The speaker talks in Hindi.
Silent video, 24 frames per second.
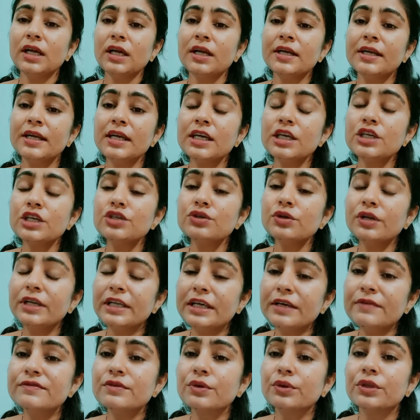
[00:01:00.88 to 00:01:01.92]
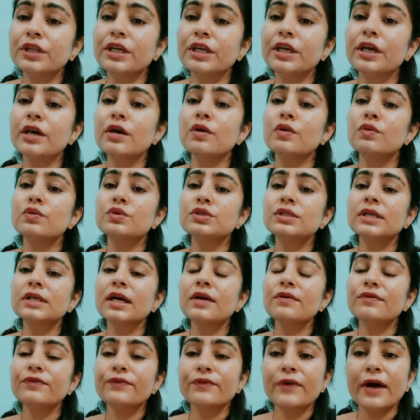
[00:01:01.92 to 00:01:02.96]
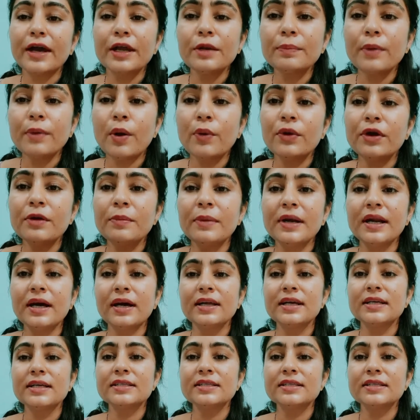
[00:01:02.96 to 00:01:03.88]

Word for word: टी की जो लीव्स होती हैं उसका फाइन पाउडर बना लिया